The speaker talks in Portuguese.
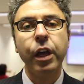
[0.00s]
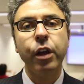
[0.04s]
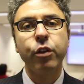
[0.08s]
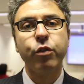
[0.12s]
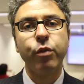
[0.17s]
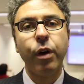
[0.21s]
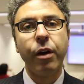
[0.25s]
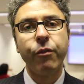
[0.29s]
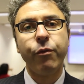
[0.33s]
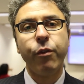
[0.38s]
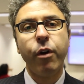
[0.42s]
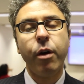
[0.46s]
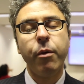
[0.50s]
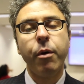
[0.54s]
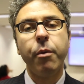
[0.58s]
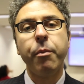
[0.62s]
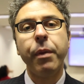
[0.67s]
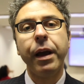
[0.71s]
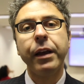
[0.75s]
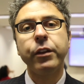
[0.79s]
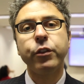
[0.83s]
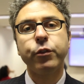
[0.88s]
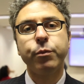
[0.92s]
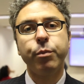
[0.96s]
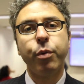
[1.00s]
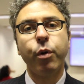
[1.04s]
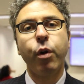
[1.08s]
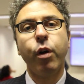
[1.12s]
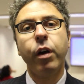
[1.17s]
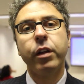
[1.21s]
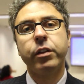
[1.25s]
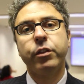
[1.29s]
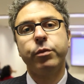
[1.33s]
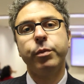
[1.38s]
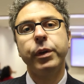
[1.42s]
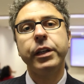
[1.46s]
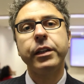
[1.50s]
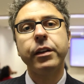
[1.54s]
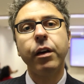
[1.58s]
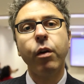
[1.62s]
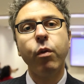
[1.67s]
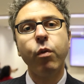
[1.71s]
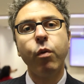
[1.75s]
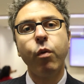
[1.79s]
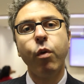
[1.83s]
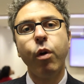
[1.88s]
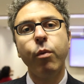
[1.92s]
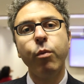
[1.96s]
de uma forma mais próxima e
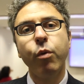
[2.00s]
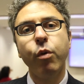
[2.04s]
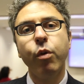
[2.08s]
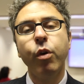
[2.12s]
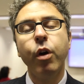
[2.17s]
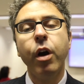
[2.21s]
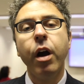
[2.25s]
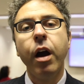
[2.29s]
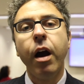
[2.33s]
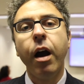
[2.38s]
não como